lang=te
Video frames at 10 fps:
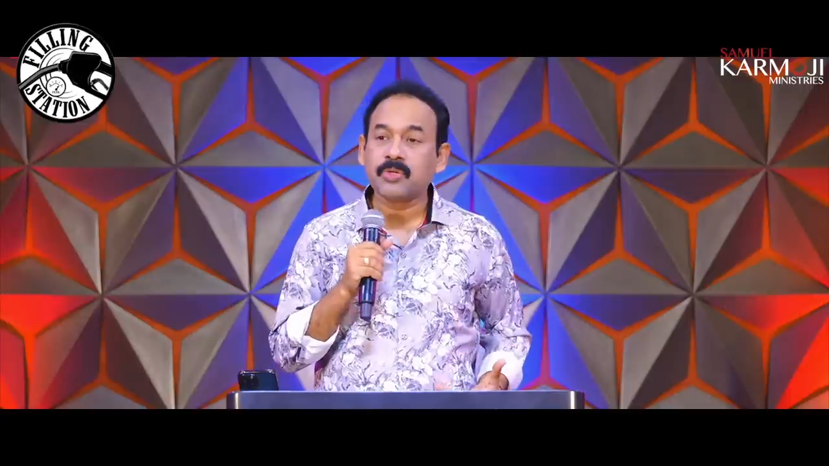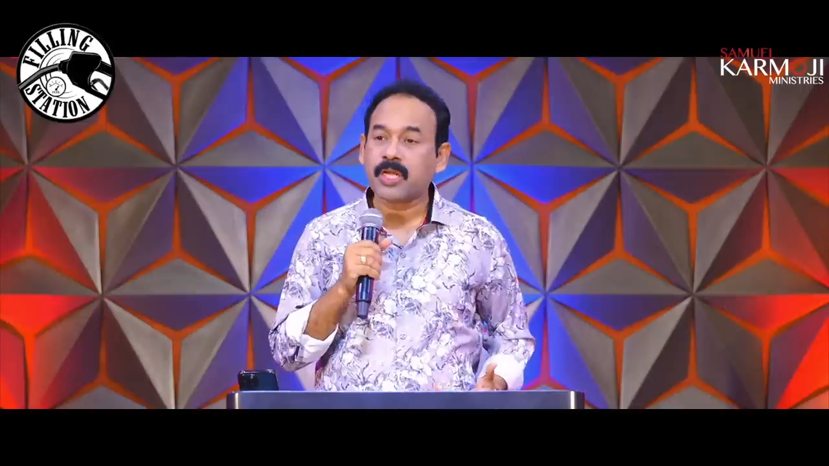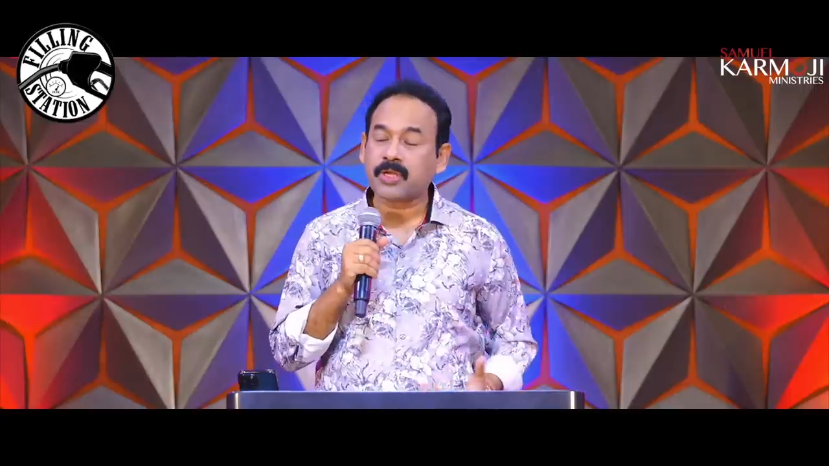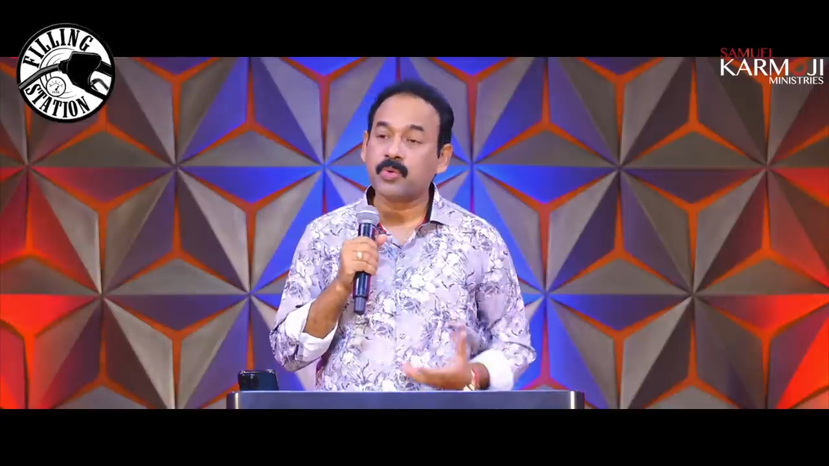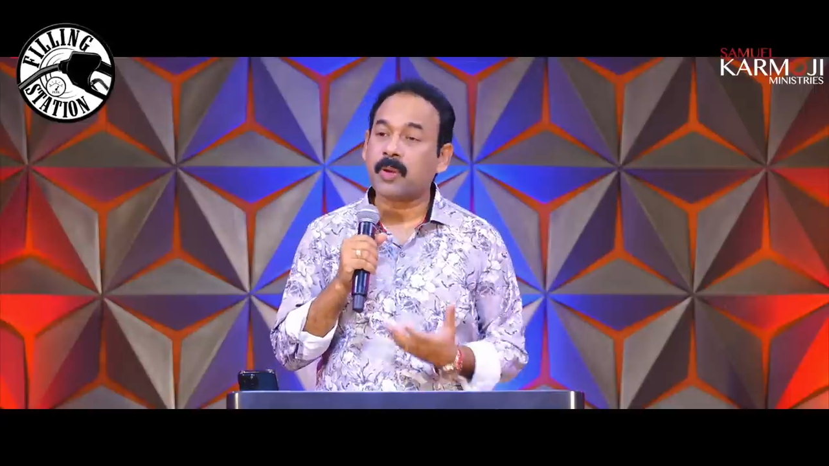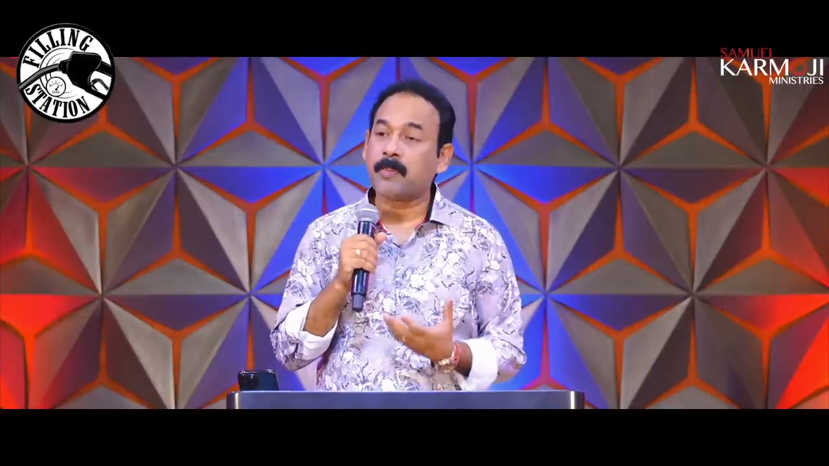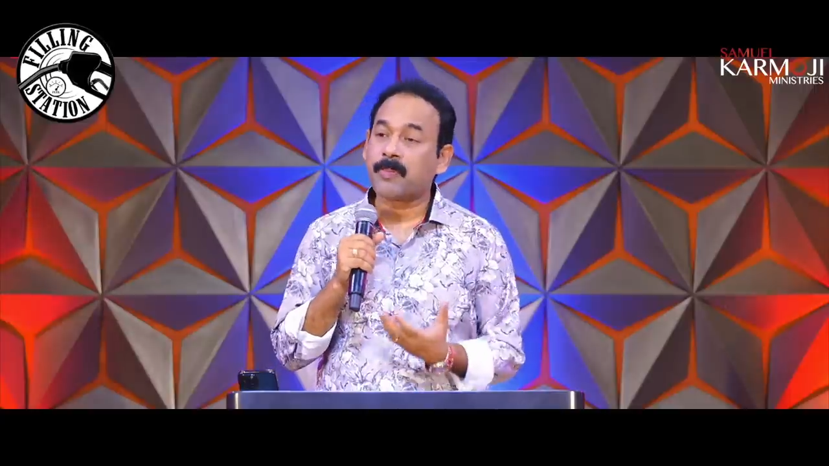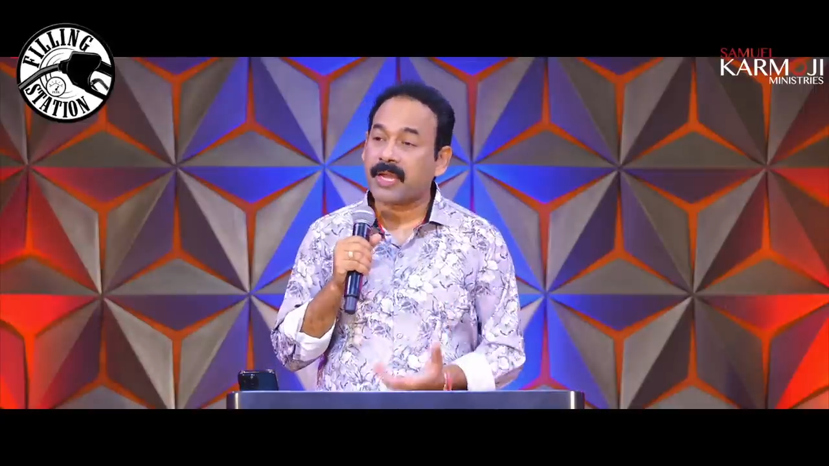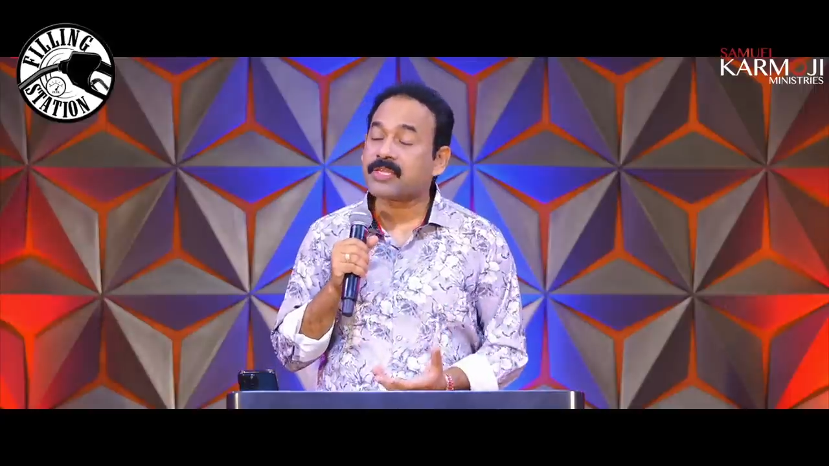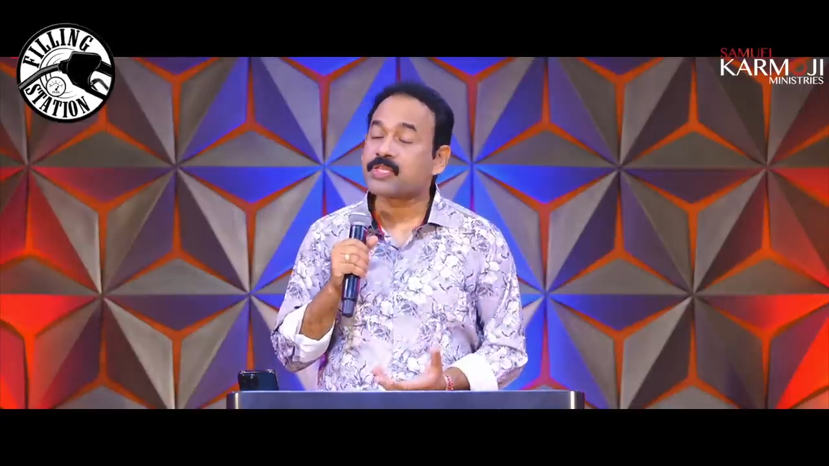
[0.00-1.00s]
నాకు
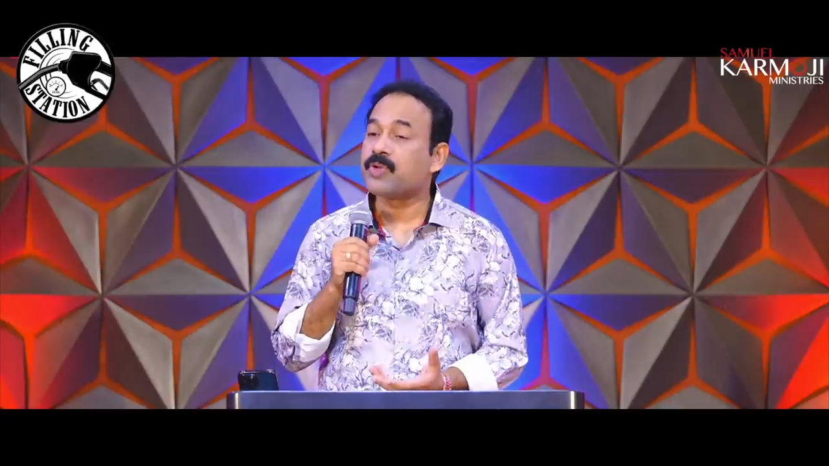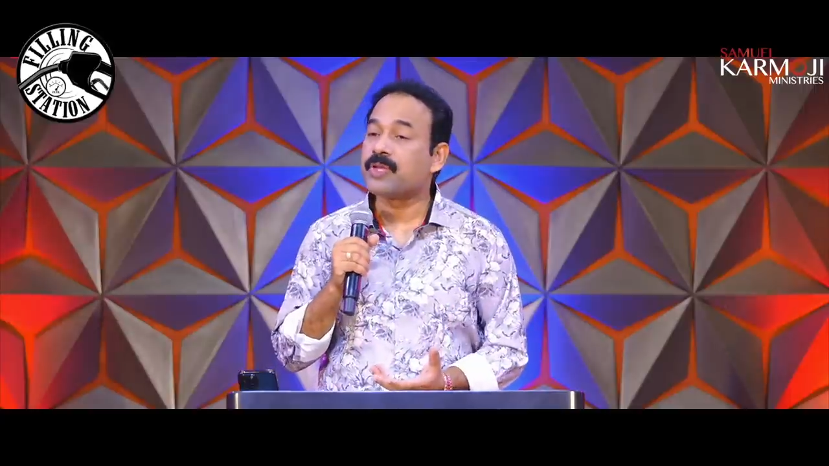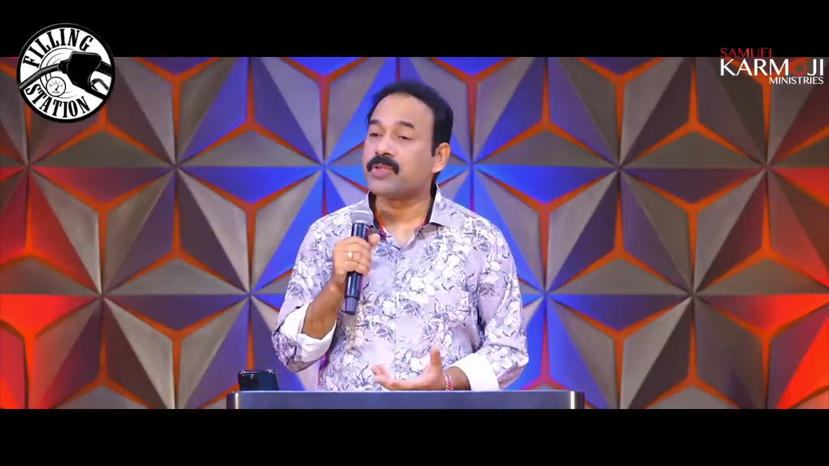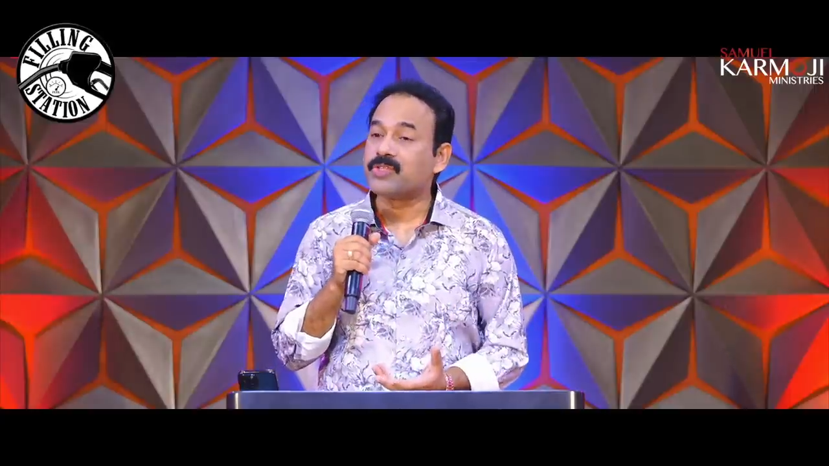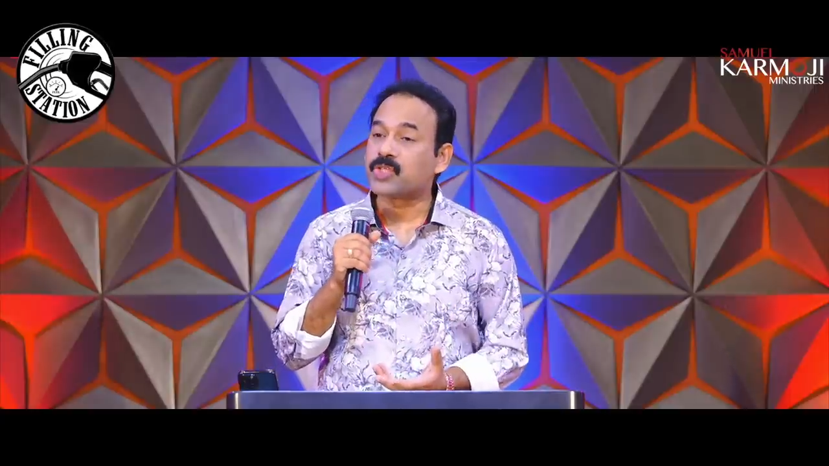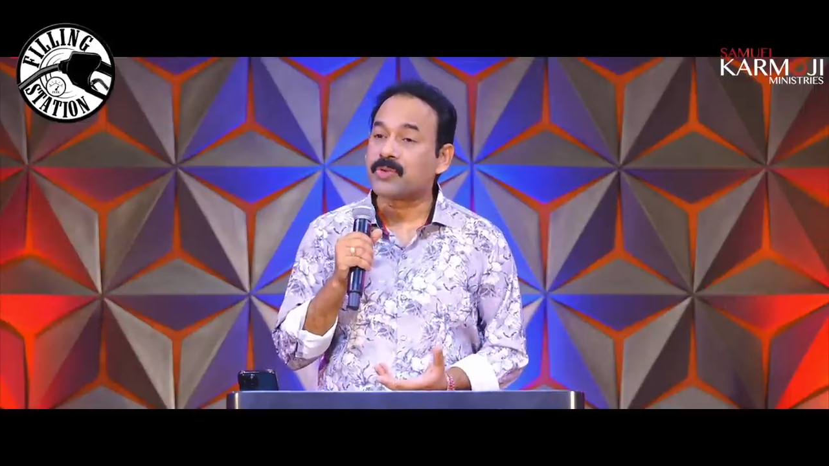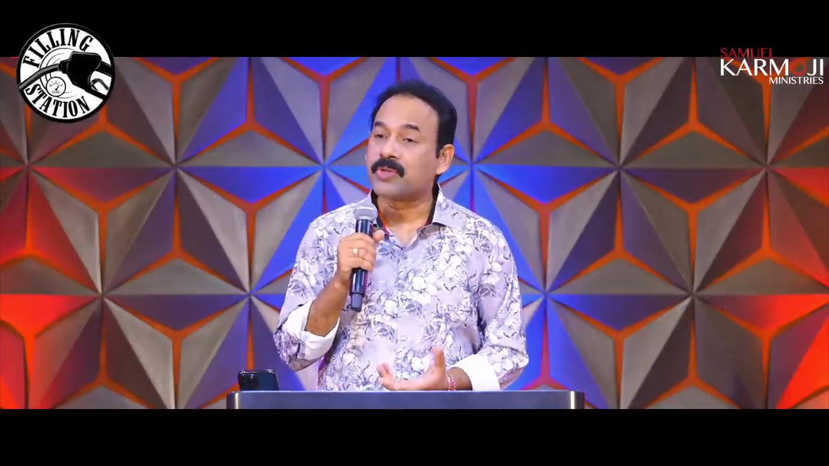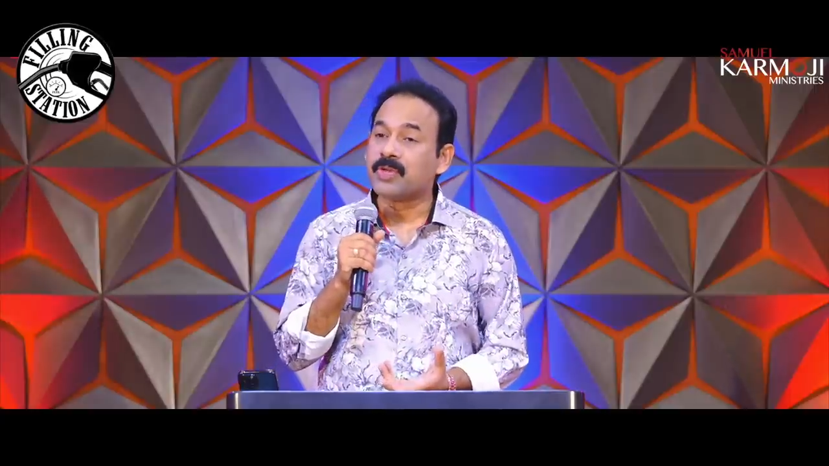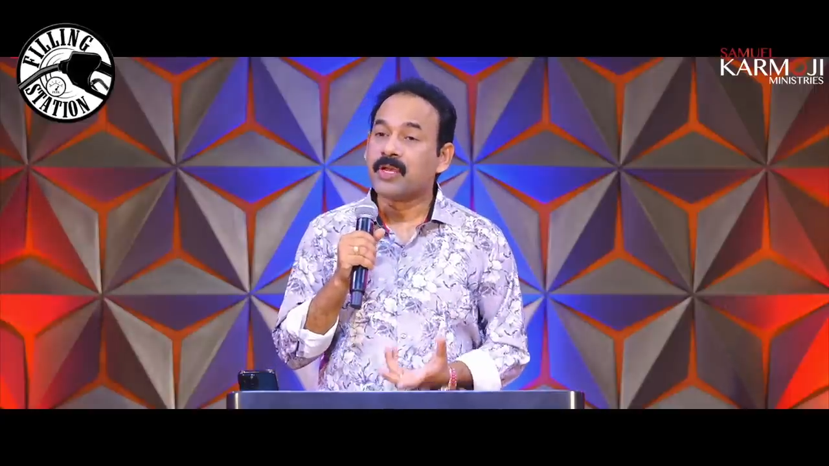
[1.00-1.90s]
పాయాసం ఏదో ఇచ్చారు